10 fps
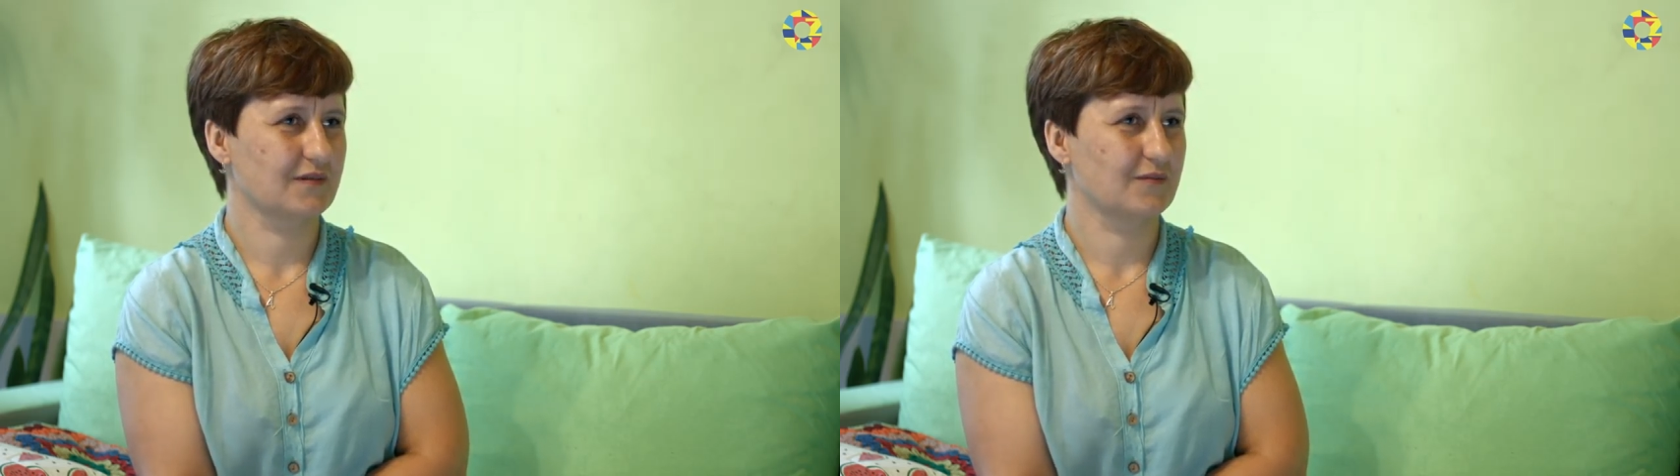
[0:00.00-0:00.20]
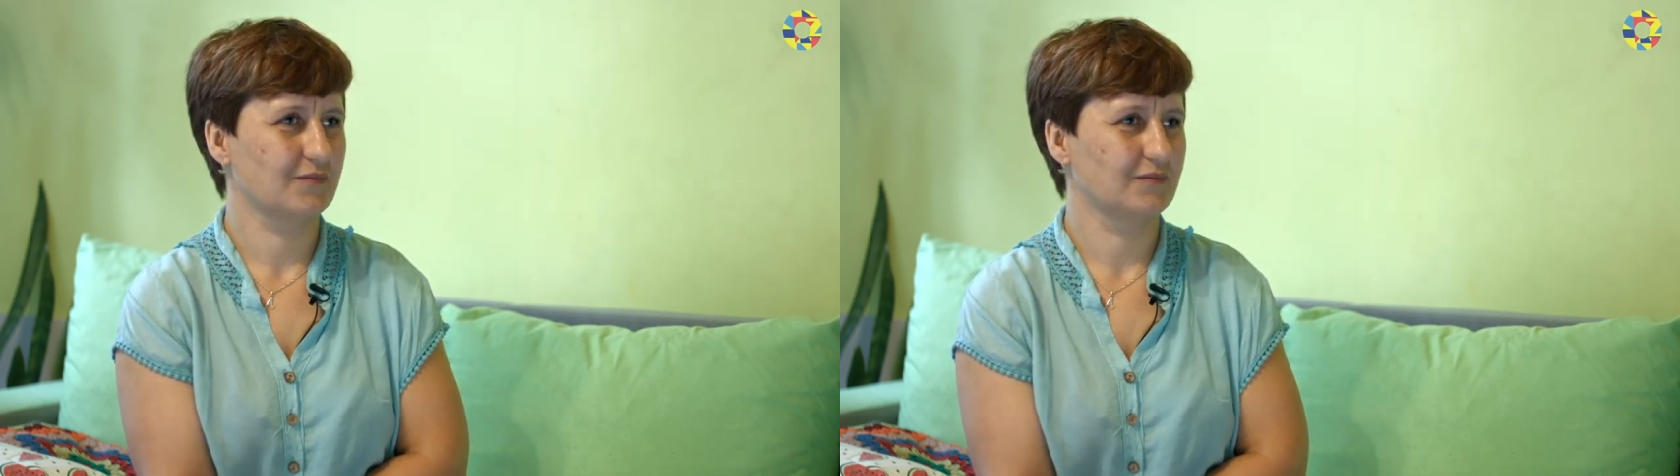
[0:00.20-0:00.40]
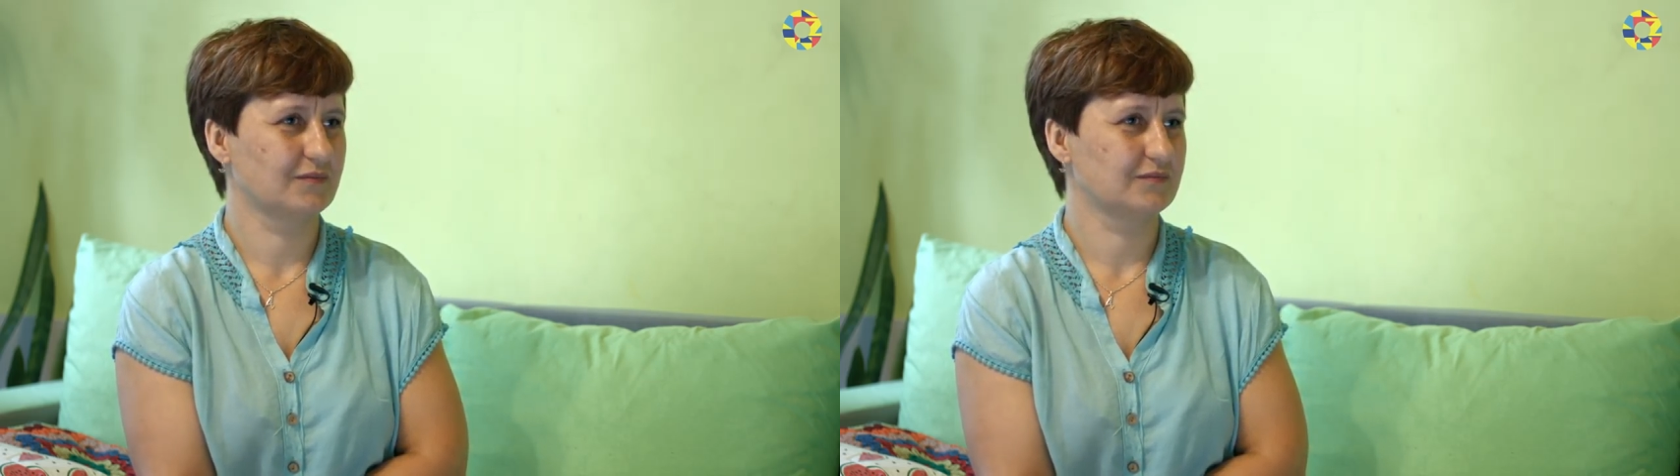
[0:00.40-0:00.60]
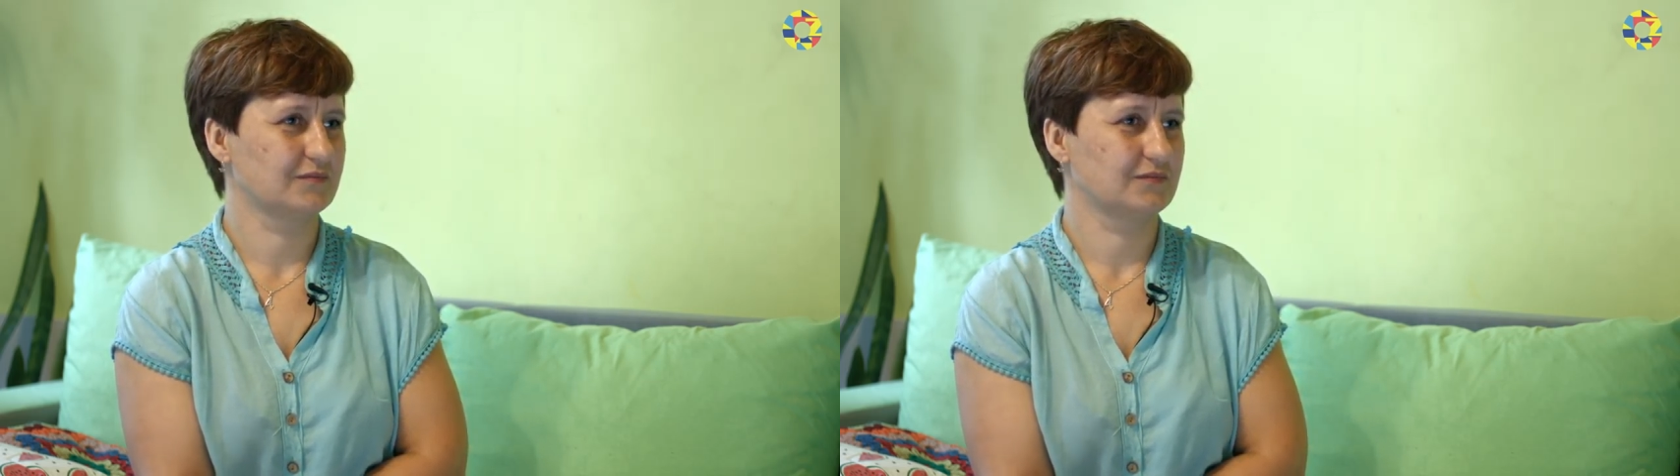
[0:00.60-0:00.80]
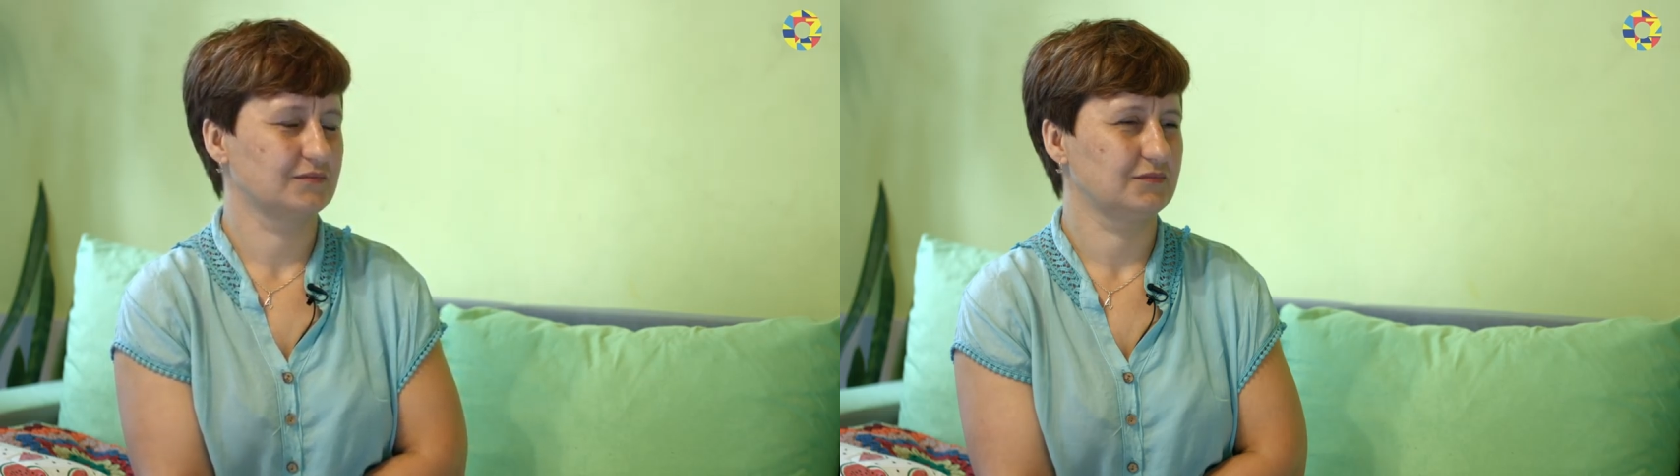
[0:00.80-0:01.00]
mm,
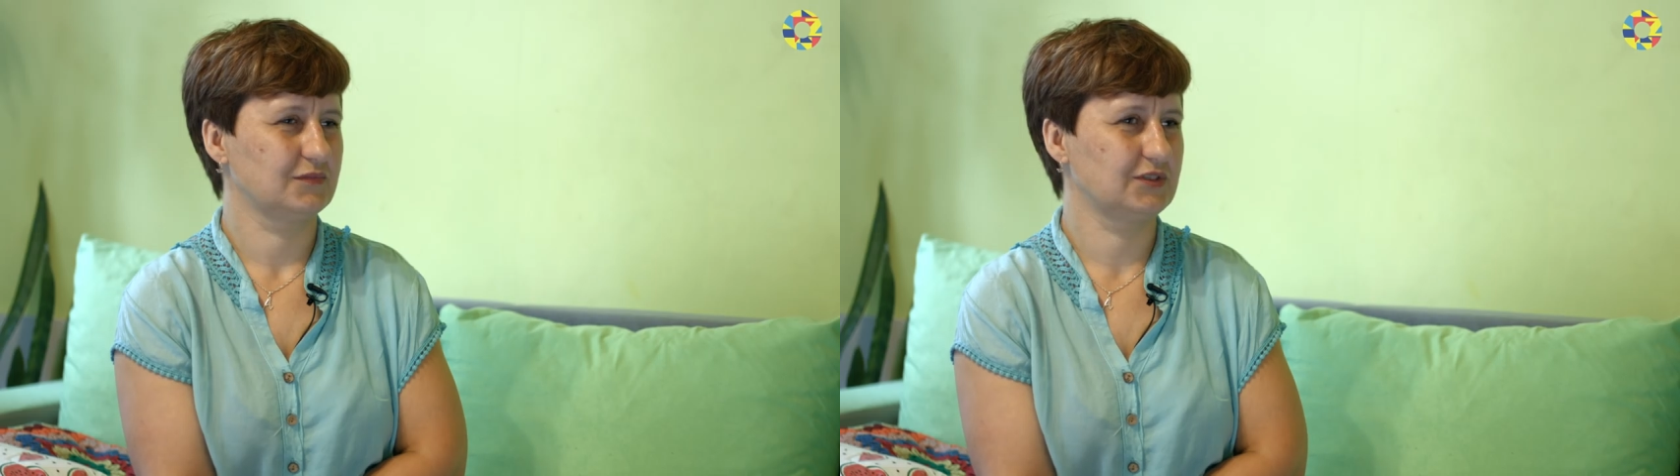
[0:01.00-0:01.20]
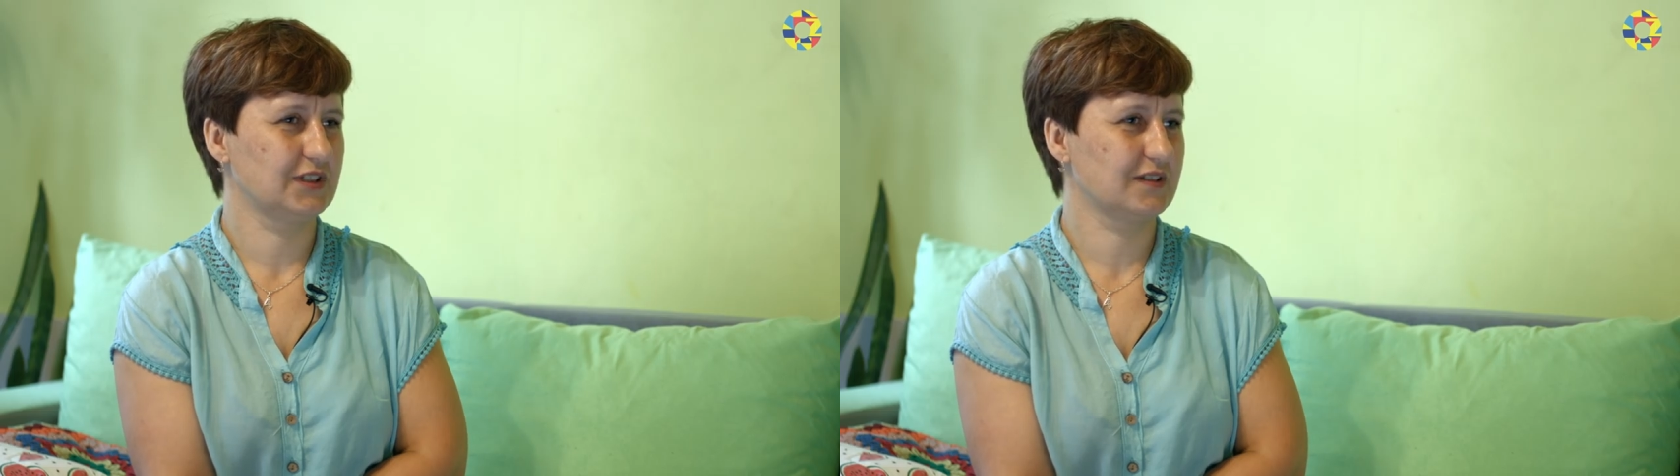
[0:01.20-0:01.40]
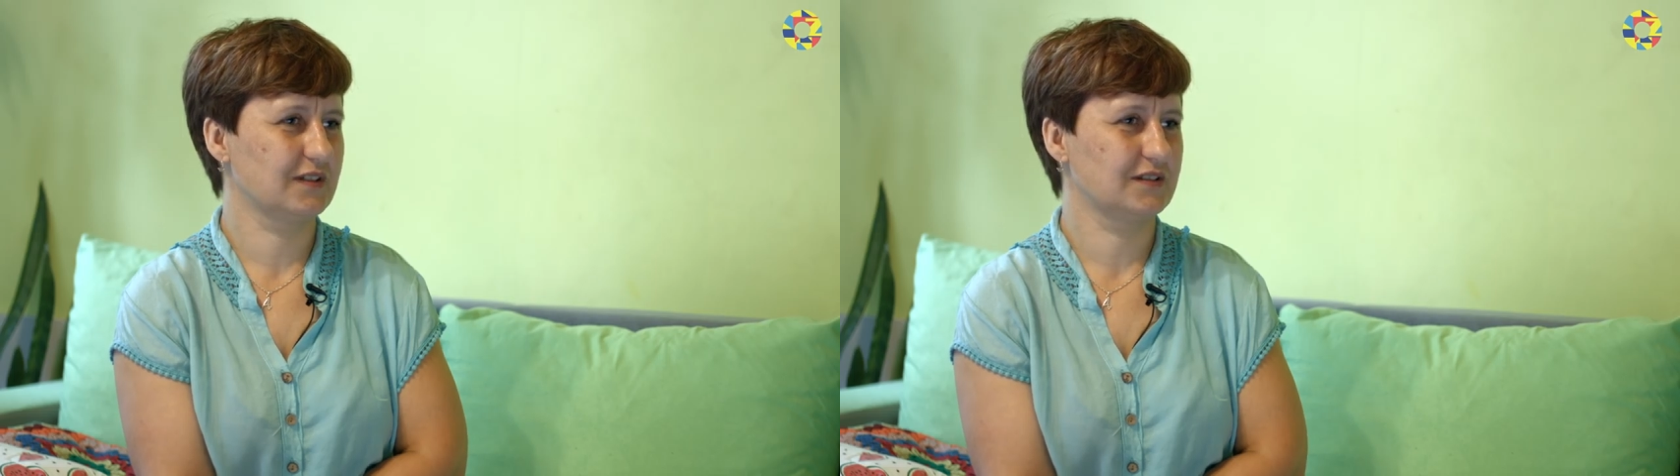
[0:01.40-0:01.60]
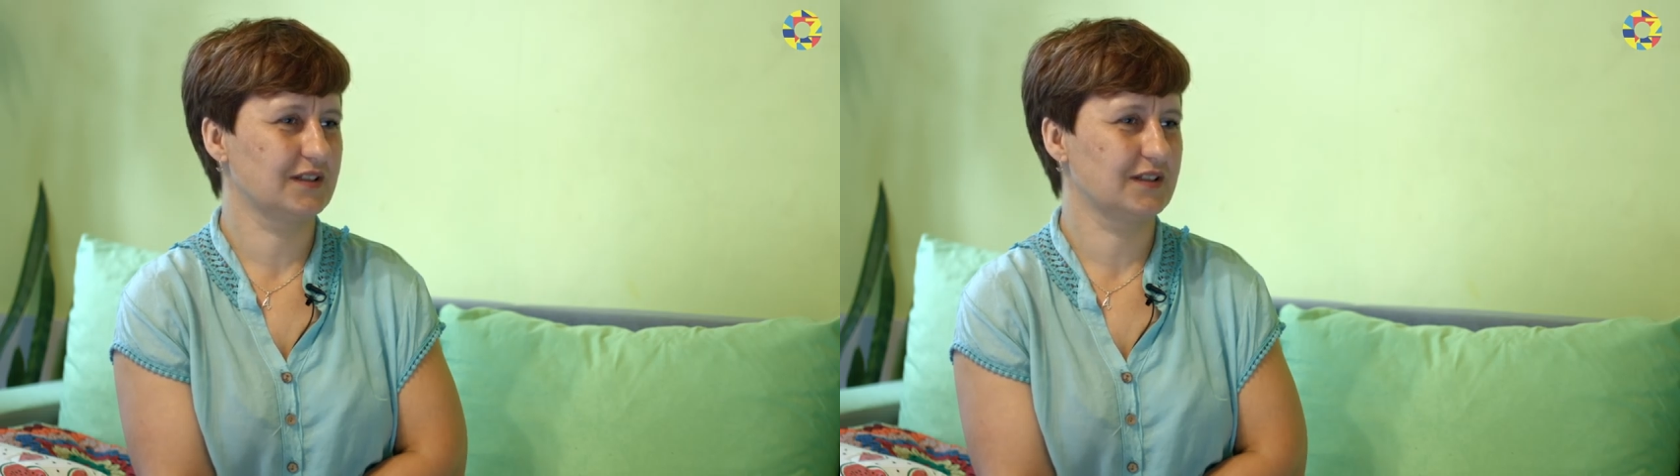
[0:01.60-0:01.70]
dzie